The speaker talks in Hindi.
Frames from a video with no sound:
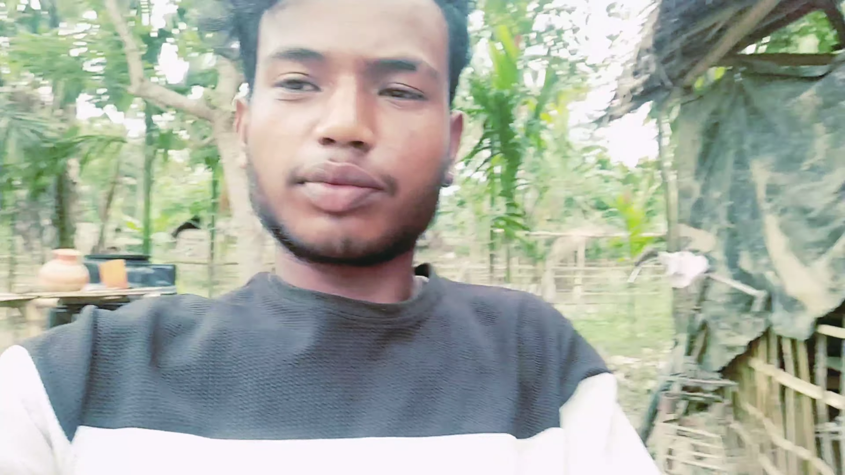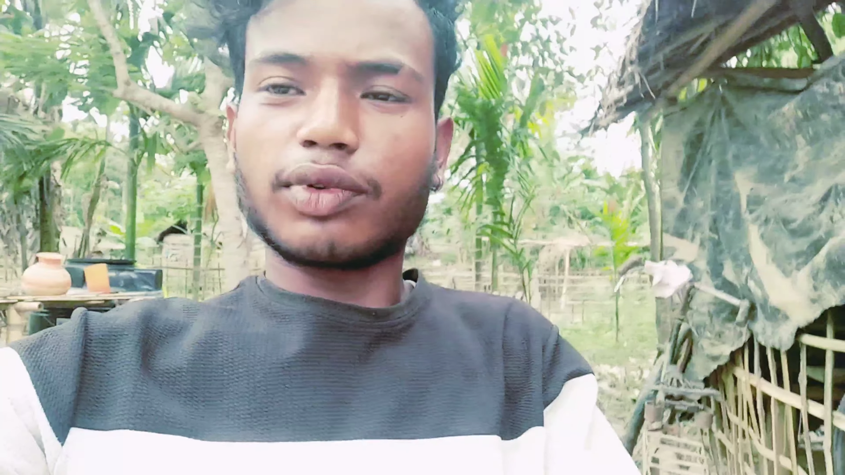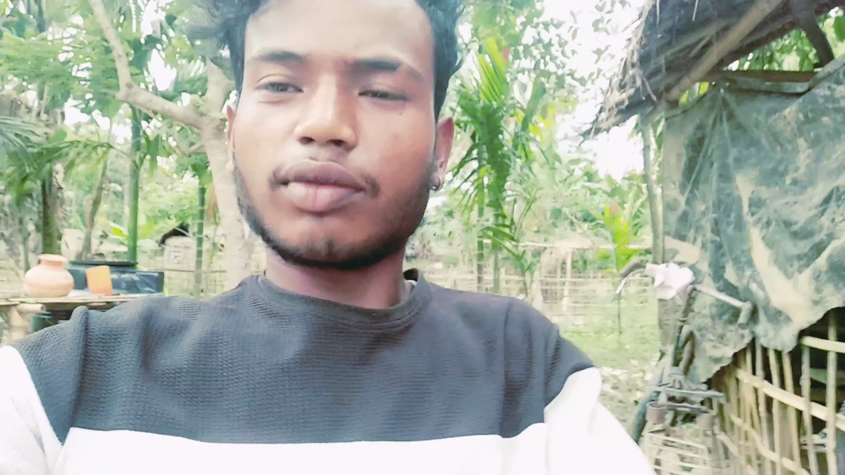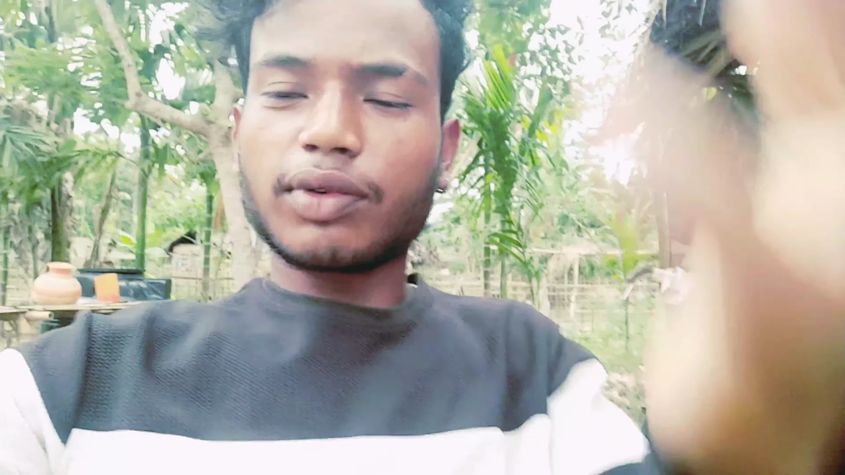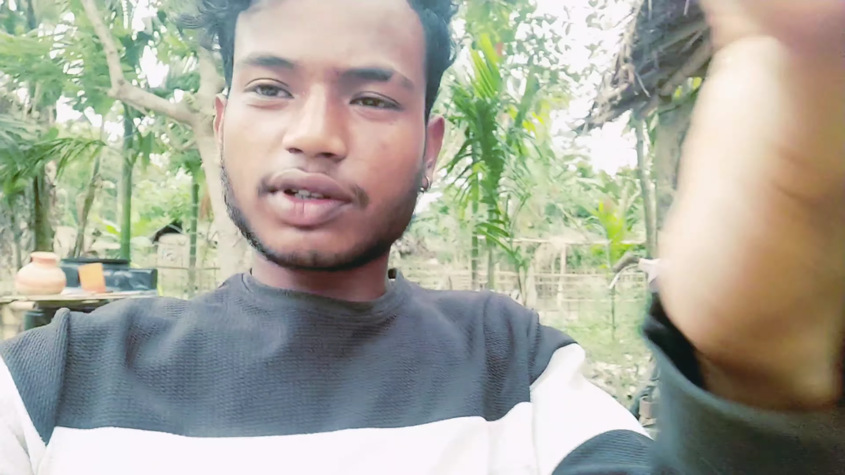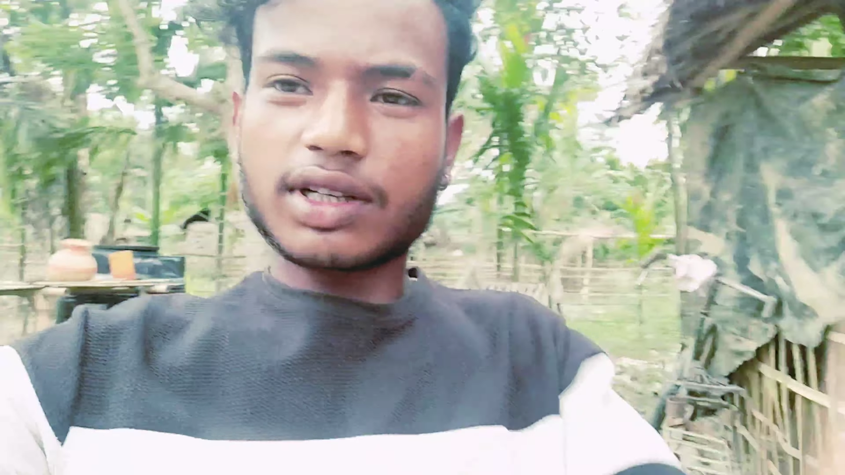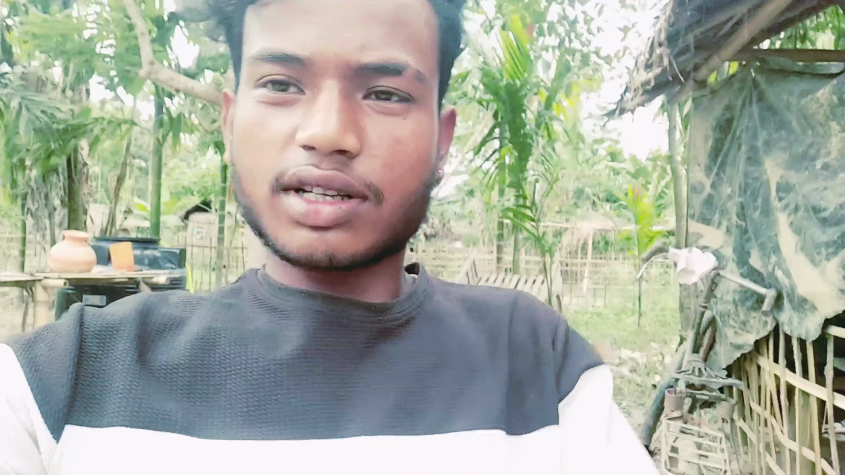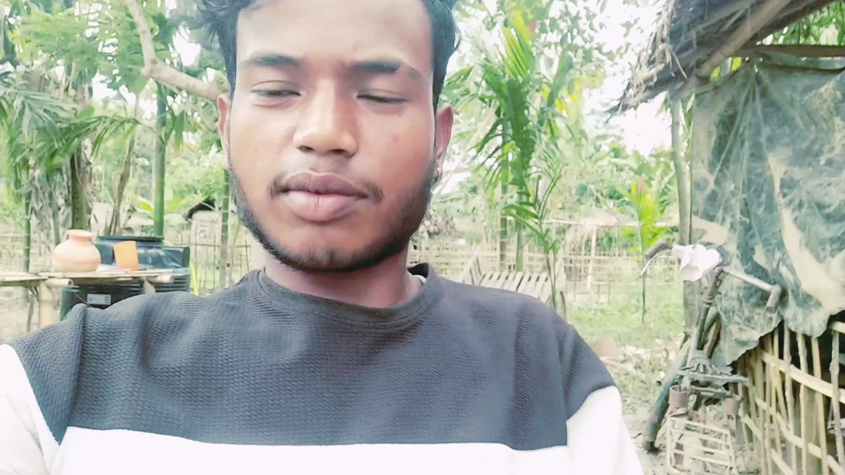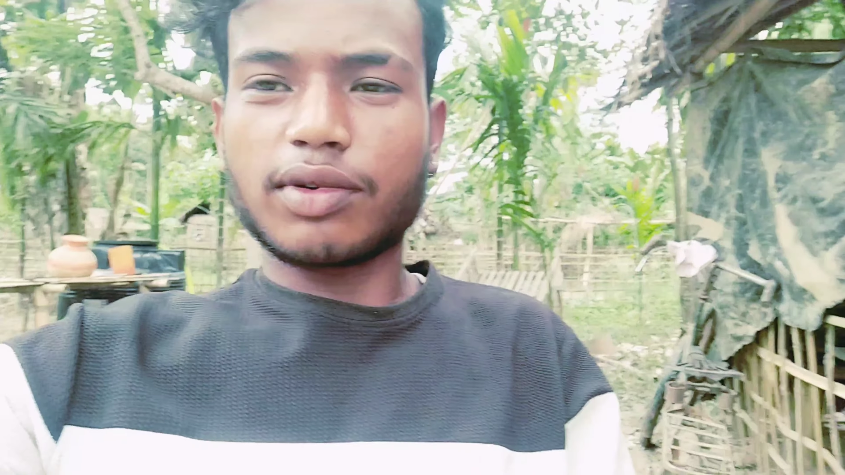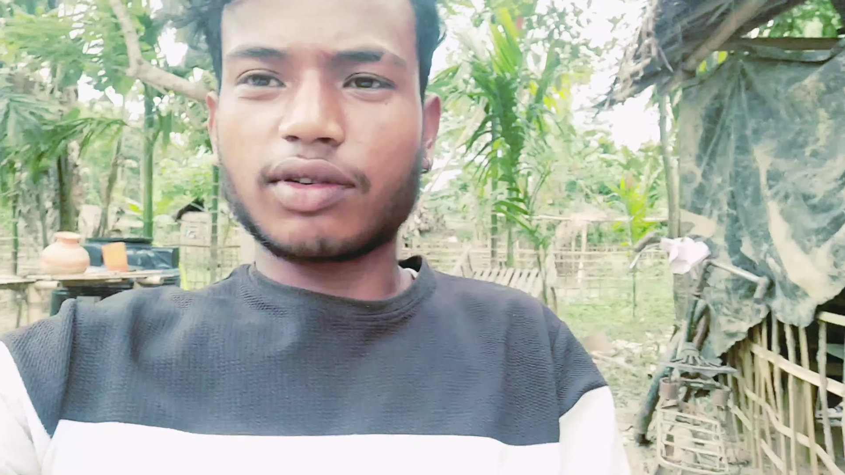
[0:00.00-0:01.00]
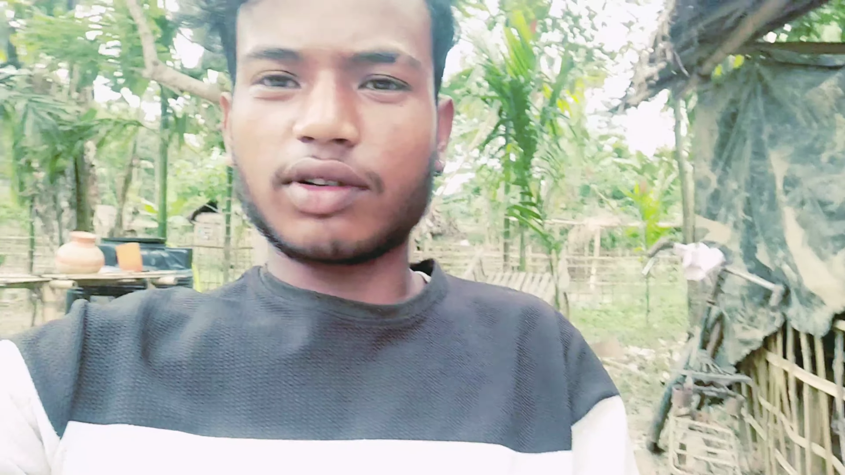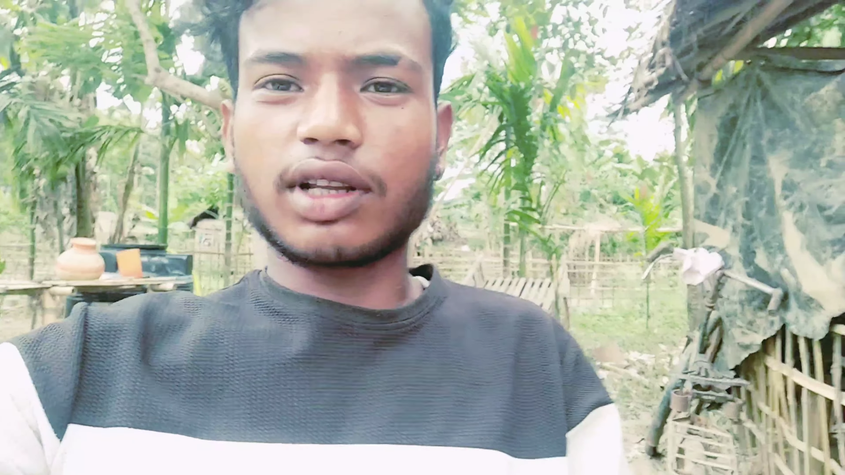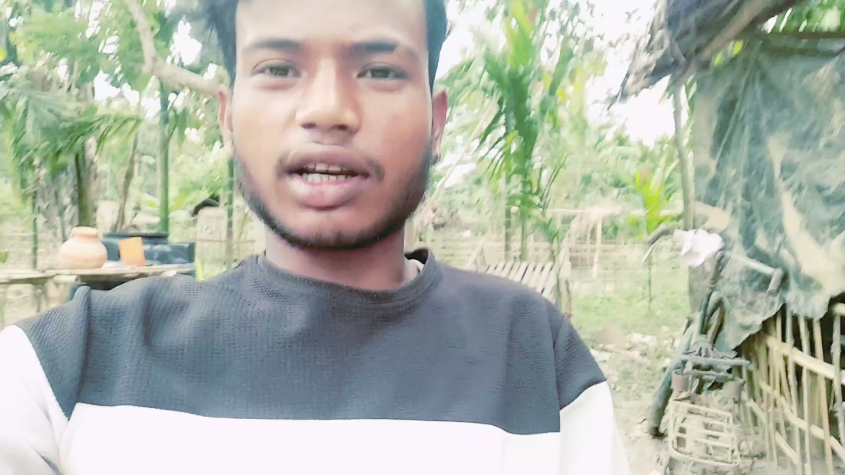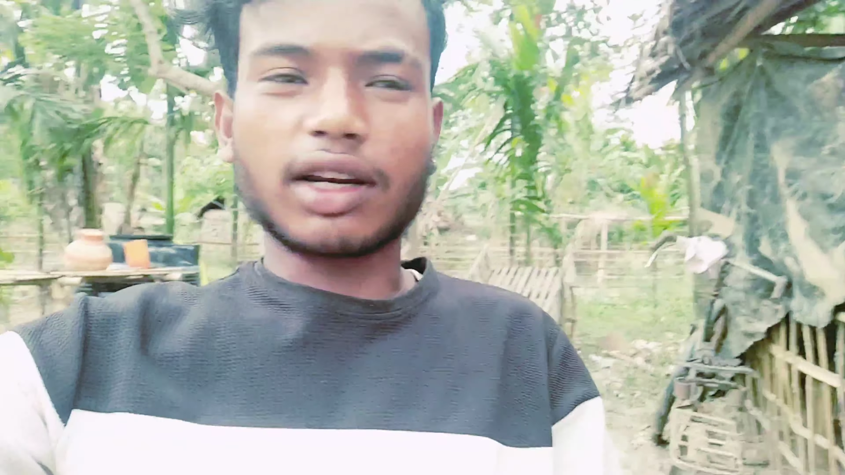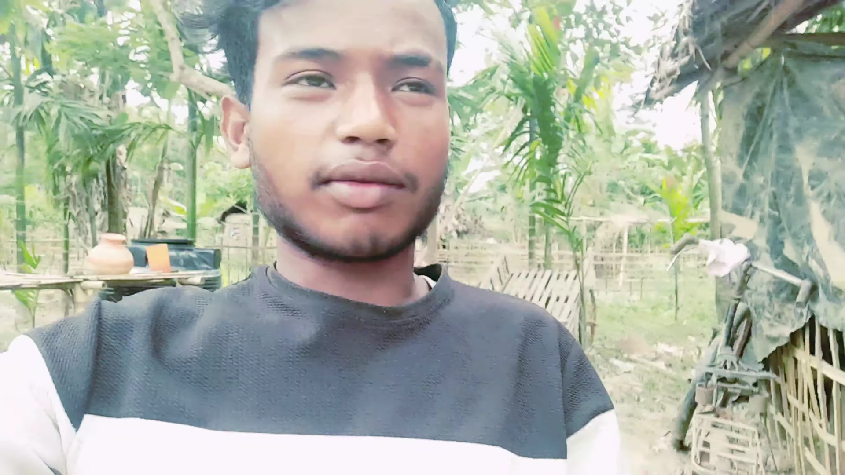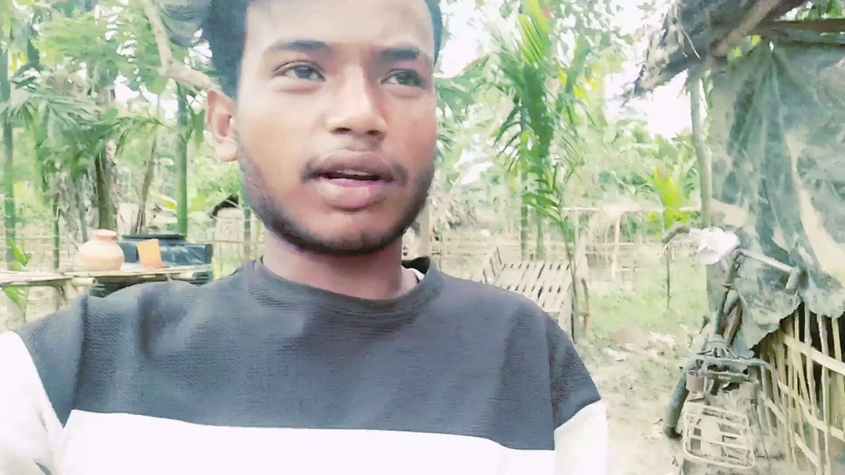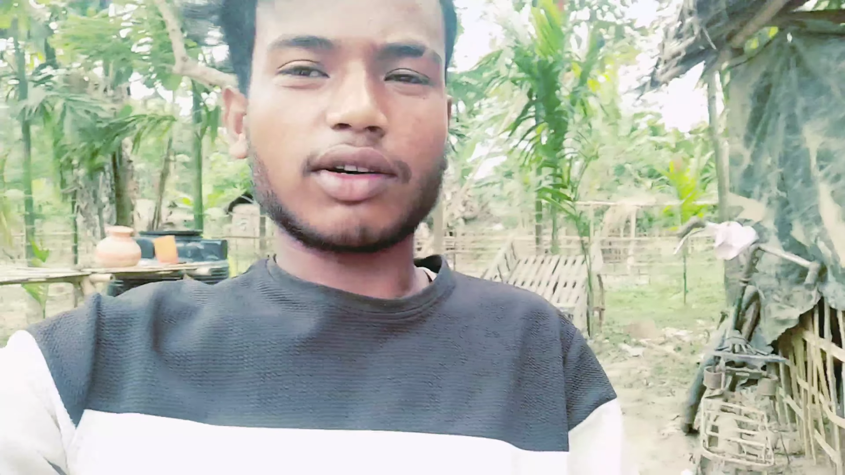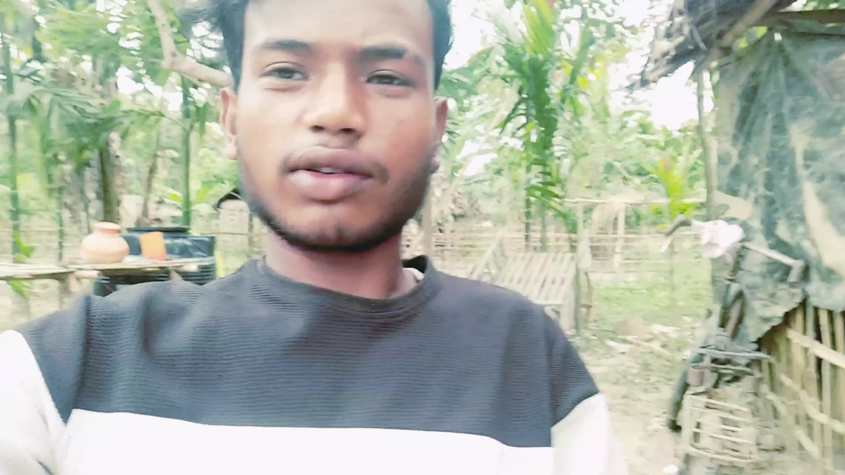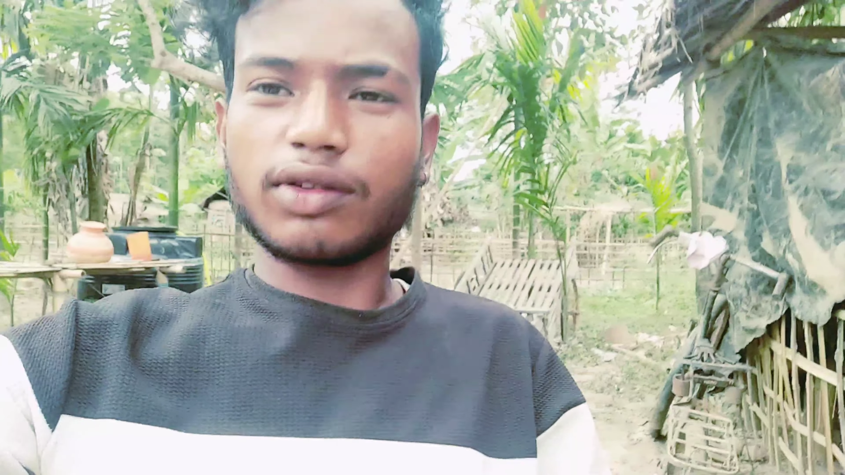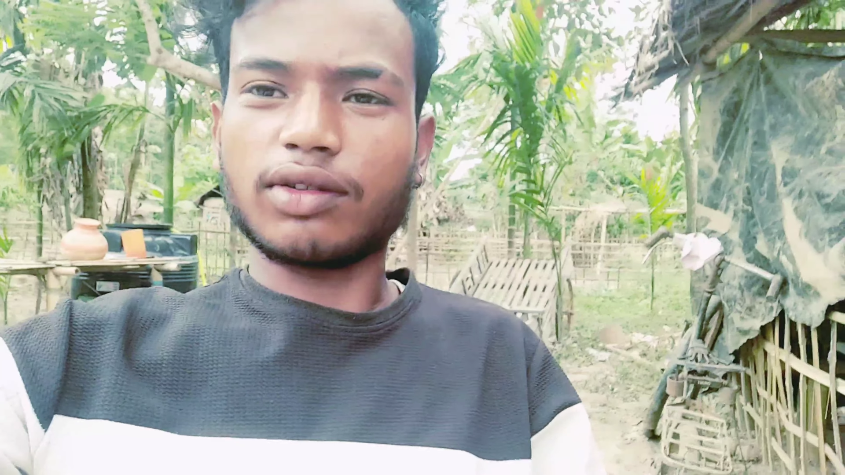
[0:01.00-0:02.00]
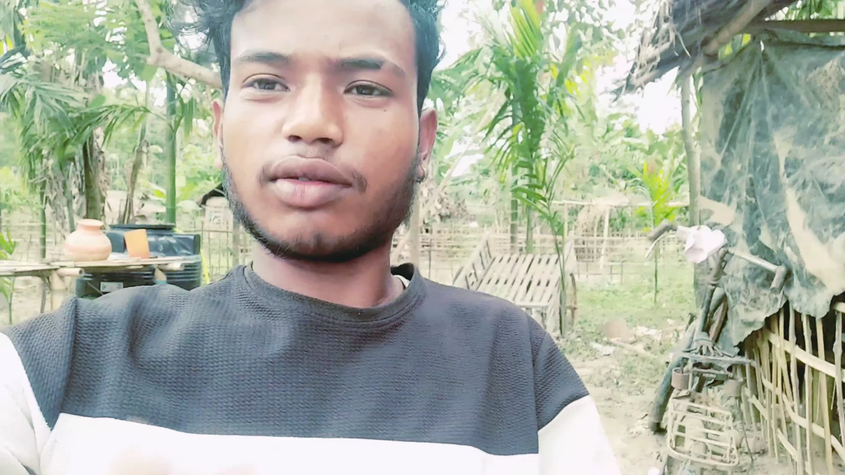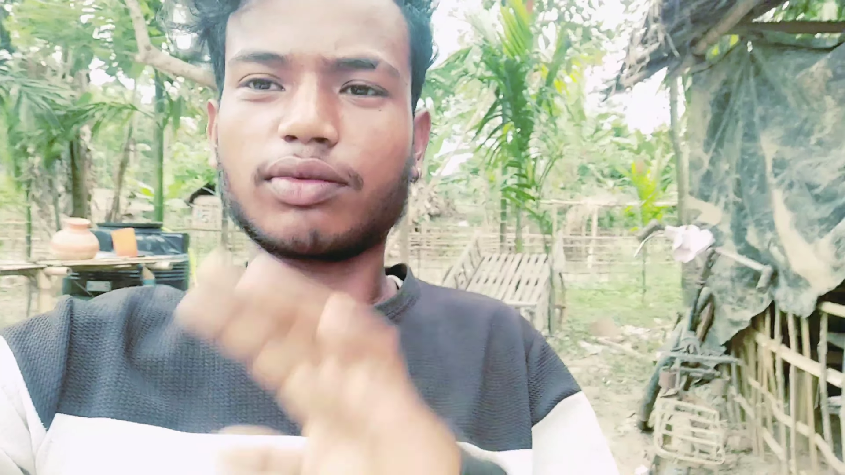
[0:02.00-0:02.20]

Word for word: फुल प्रोसेस आप लोग को दिखाने वाला हूँ तो